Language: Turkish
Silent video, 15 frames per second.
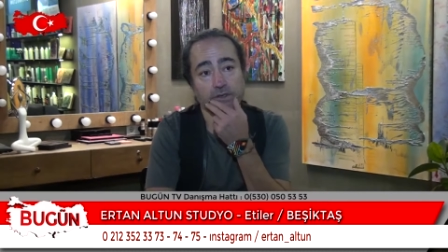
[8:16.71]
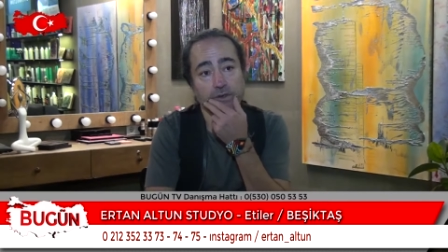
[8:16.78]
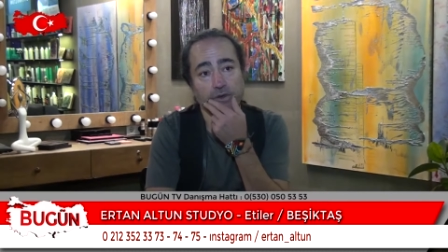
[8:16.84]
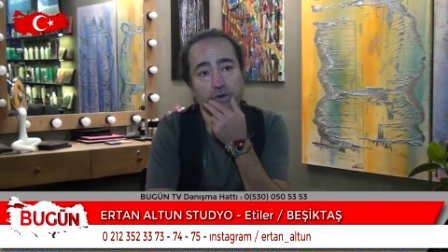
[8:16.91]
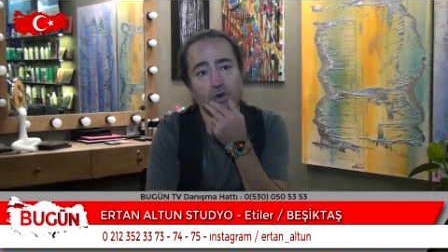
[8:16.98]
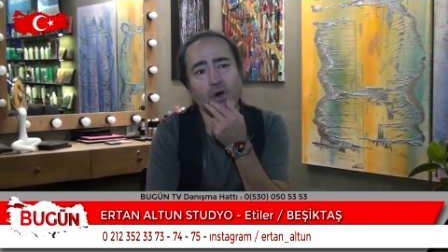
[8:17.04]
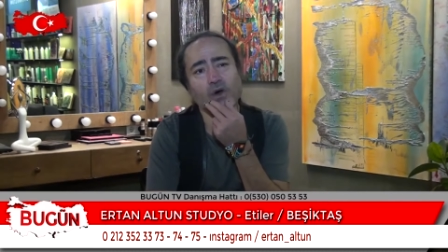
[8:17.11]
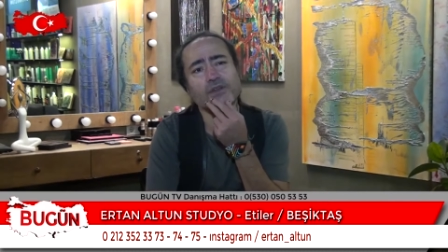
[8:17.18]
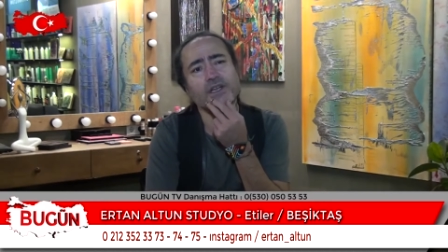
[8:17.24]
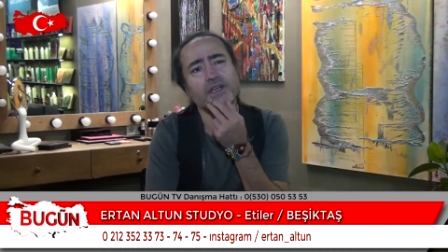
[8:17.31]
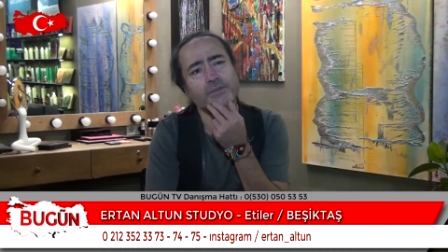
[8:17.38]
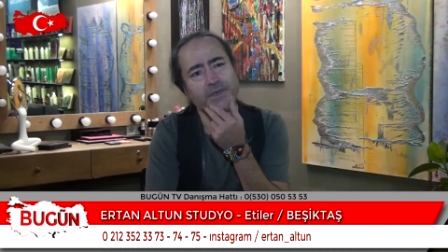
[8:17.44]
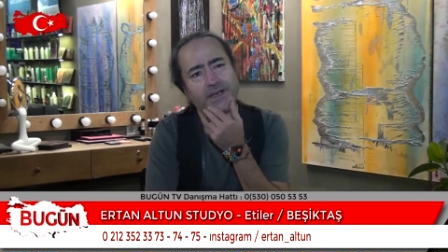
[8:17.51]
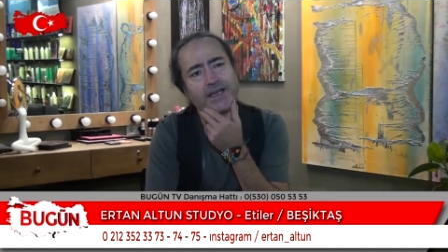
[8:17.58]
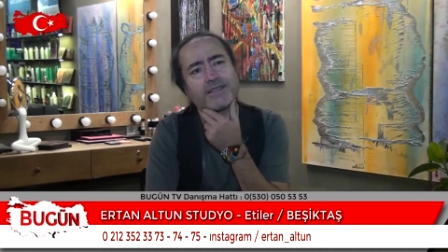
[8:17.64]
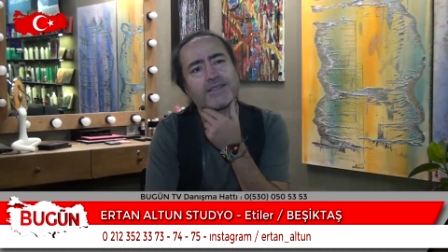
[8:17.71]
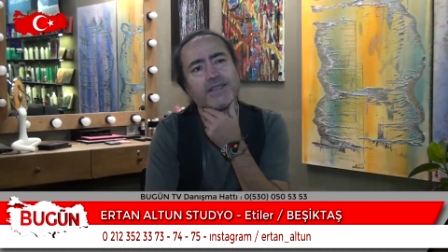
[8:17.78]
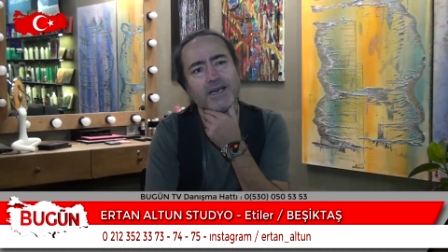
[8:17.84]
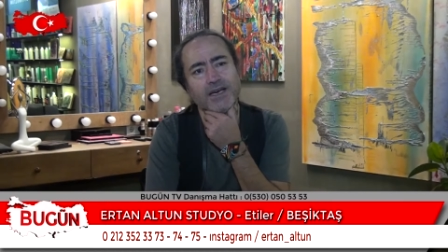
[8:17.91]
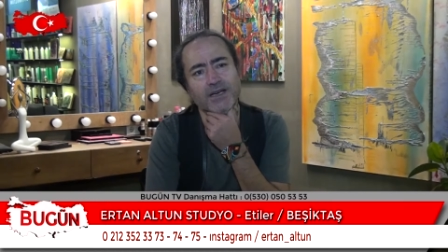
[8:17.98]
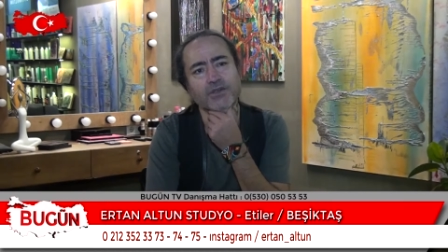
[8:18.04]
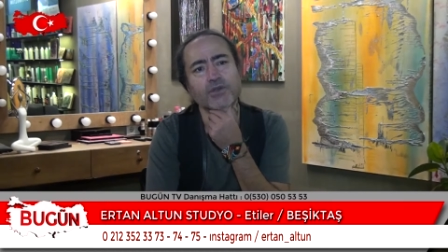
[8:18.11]
Onları biraz daha Onları biraz
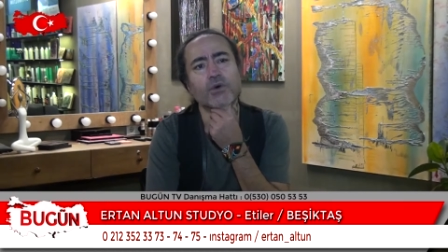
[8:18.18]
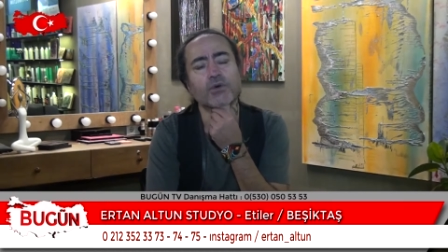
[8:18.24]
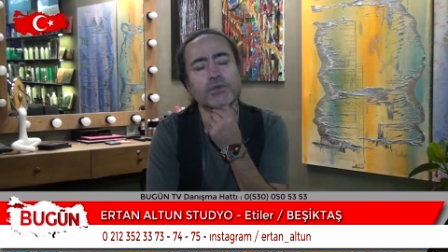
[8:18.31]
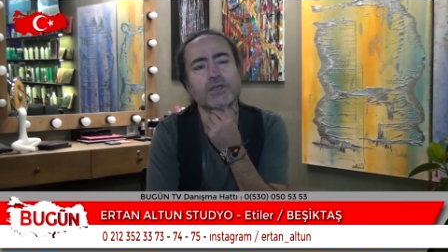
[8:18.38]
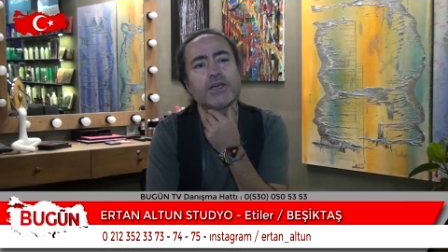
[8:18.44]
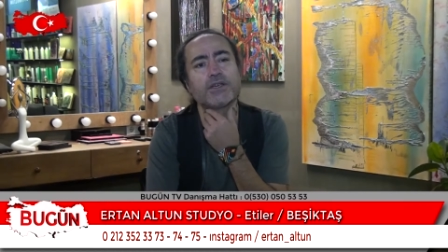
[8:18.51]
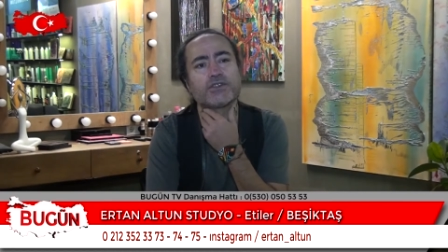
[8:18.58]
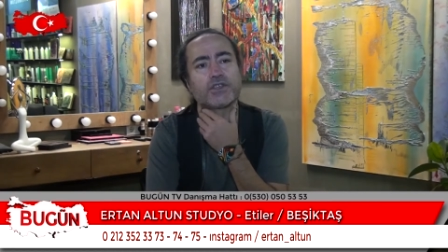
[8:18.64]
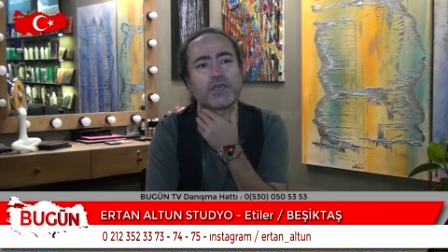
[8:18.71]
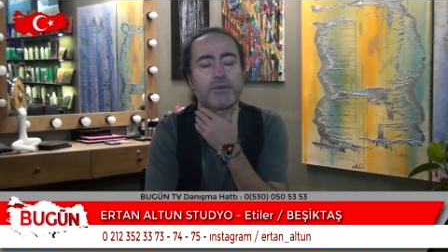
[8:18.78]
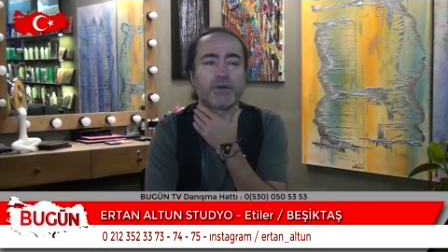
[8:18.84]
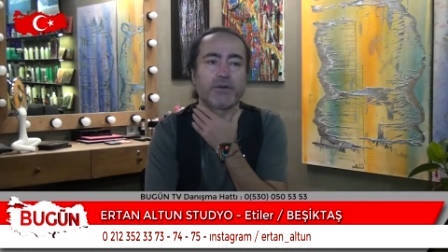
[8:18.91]
daha yoğunlaşacağım